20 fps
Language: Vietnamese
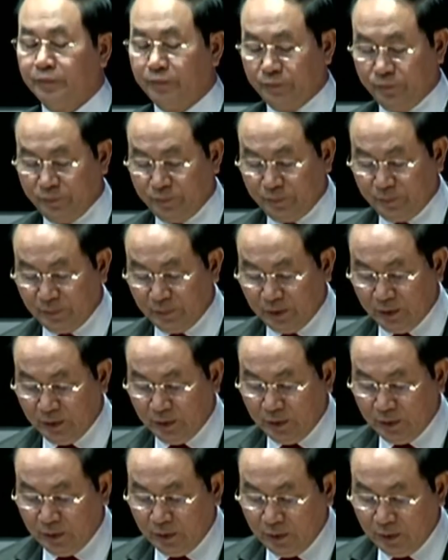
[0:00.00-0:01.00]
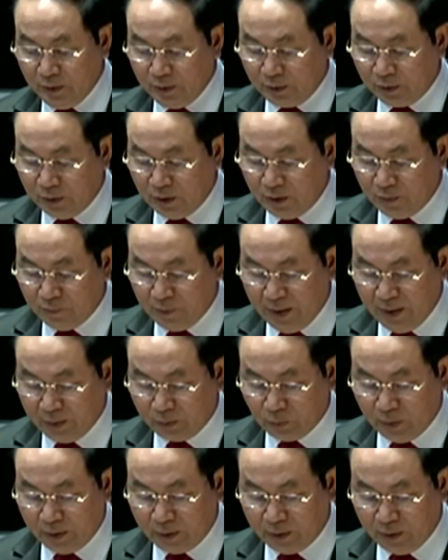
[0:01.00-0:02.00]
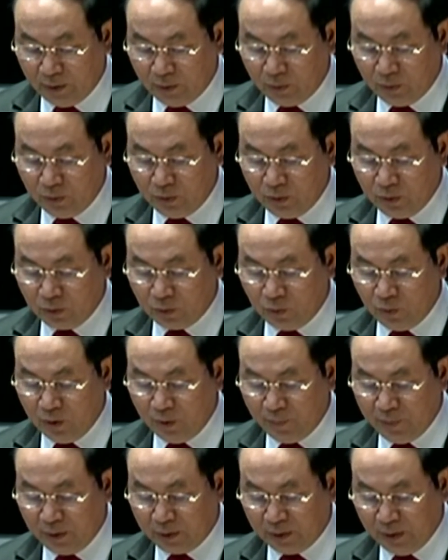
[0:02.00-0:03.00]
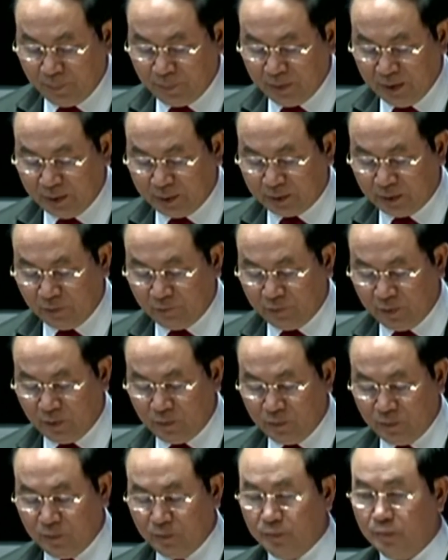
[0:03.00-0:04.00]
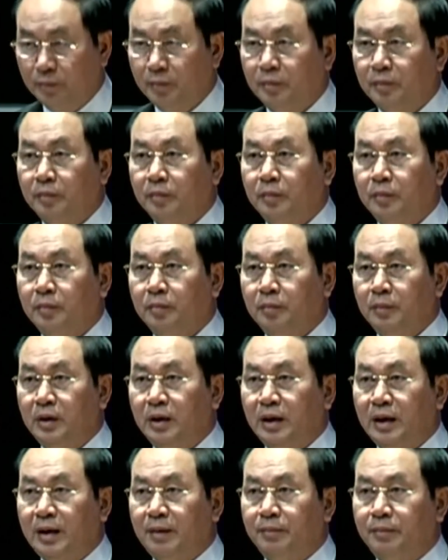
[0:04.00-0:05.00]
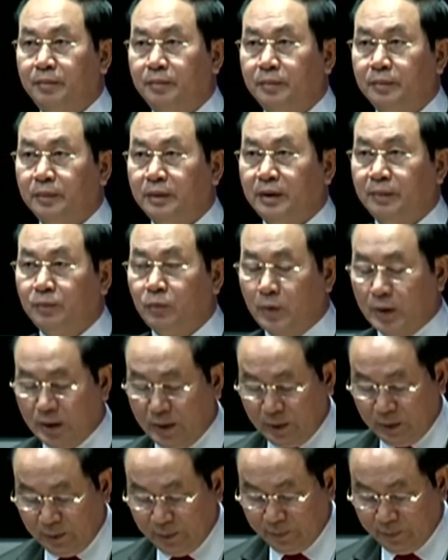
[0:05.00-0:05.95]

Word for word: Có nghĩa là ông Quang chưa bày tỏ thái độ quan điểm thuần phục Trung Cộng hoàn toàn như là phe Nguyễn Phú Trọng.